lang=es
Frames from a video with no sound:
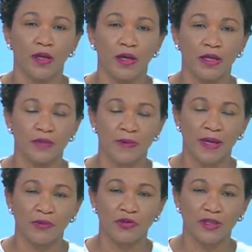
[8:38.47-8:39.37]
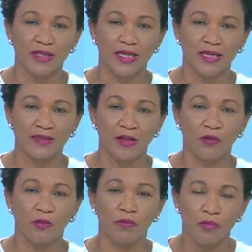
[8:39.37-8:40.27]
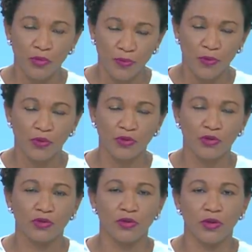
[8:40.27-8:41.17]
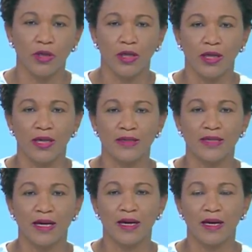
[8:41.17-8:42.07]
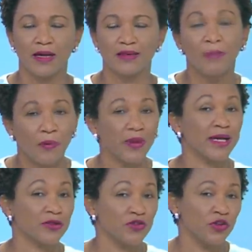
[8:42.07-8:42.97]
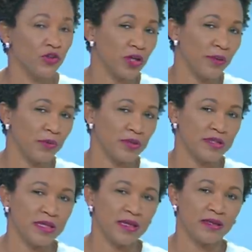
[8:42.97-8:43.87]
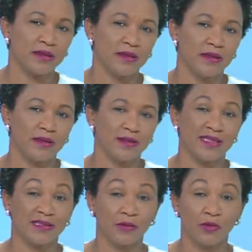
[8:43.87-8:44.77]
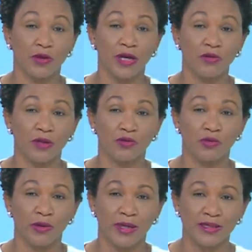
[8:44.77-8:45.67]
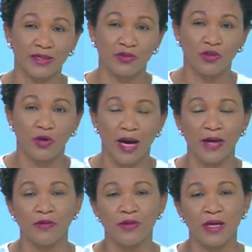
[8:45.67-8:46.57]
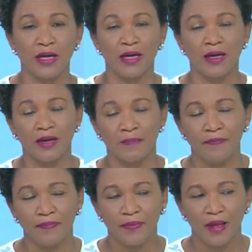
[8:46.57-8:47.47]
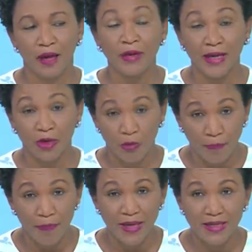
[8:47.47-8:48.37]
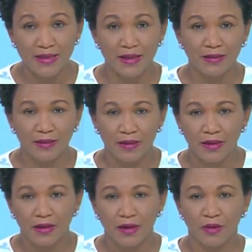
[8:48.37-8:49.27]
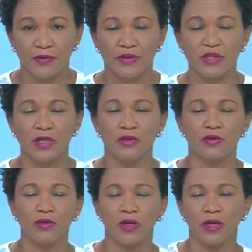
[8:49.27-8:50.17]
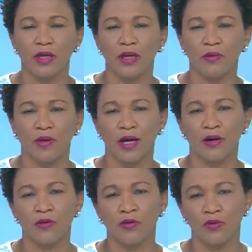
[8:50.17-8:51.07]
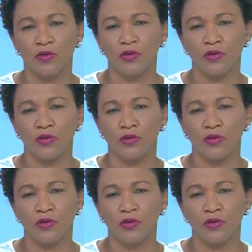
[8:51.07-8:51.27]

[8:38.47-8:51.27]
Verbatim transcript: esperamos que sea arrestado muy pronto. Esa, esa publicación de la policía de seguro que ayuda a su localización. Hay una, hay una recompensa que ha ofrecido eh, el abogado